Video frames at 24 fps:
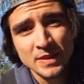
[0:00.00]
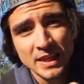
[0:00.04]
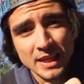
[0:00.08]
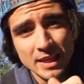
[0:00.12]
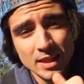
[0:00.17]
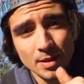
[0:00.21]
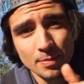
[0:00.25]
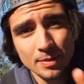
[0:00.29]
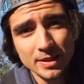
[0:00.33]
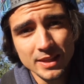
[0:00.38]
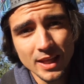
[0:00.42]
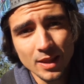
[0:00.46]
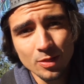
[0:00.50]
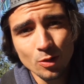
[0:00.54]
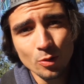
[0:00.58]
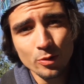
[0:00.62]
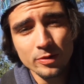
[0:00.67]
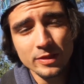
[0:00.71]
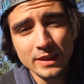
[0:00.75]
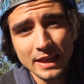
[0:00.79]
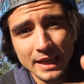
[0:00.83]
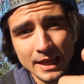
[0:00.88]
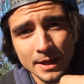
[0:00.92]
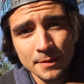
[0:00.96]
y dependiendo
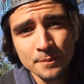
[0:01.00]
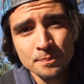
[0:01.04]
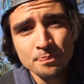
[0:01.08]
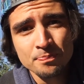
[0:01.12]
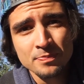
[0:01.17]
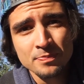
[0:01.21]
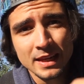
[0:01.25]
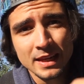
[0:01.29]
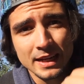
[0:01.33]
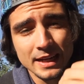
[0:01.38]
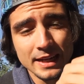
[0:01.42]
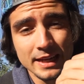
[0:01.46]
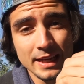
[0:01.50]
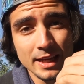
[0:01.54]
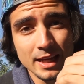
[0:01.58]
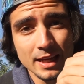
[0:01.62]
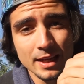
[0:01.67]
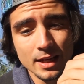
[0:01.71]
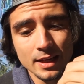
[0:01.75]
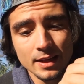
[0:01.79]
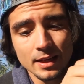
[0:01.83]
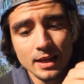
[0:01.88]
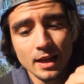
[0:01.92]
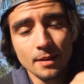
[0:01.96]
de
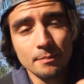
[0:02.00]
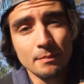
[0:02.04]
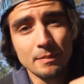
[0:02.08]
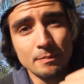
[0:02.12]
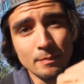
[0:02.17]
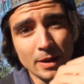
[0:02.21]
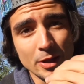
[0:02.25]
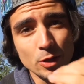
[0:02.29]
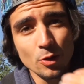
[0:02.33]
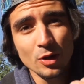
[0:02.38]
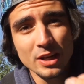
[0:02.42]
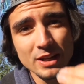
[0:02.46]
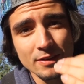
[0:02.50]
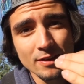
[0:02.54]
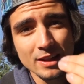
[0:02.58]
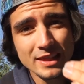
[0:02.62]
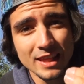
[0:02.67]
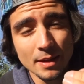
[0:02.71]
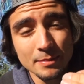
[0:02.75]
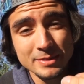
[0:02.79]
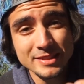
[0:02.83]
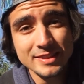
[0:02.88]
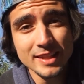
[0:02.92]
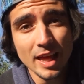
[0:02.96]
eh, la mayor nivel
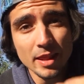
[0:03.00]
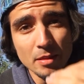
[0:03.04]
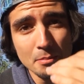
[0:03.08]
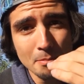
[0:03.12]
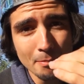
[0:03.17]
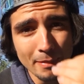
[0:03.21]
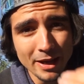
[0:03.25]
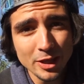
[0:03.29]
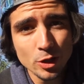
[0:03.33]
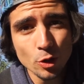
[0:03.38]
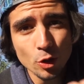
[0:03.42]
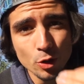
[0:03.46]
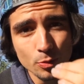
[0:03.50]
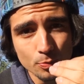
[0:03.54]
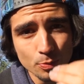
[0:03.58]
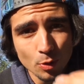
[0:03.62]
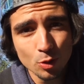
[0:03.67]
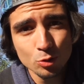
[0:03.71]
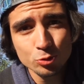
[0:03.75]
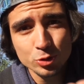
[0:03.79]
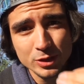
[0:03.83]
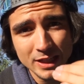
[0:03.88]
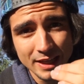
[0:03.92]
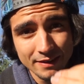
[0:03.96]
de amistad, mayor
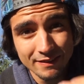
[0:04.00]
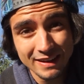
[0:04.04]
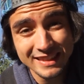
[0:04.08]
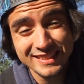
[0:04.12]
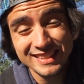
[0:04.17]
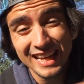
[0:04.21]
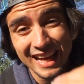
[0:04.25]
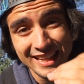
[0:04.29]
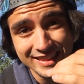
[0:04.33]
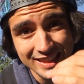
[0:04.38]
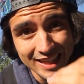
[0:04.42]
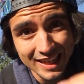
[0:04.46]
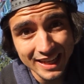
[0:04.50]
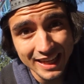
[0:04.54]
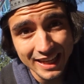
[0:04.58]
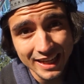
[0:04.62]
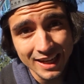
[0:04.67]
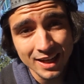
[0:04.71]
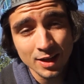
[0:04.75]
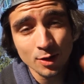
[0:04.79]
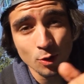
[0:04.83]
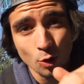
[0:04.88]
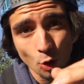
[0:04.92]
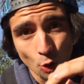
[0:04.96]
bonus que vas a tener
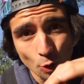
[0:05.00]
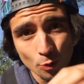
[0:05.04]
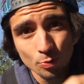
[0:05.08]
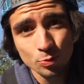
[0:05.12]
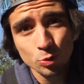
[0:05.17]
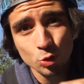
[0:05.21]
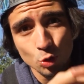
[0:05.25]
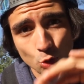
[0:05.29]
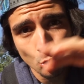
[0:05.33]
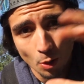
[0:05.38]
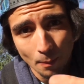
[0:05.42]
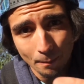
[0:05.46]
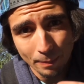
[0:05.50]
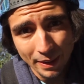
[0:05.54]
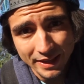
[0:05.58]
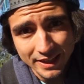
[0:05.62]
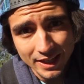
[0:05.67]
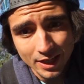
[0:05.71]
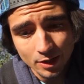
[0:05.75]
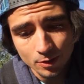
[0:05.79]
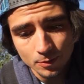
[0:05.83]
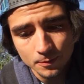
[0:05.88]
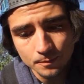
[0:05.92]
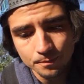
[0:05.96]
con tu
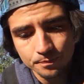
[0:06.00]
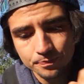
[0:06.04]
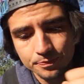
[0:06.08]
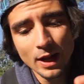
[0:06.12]
compañero.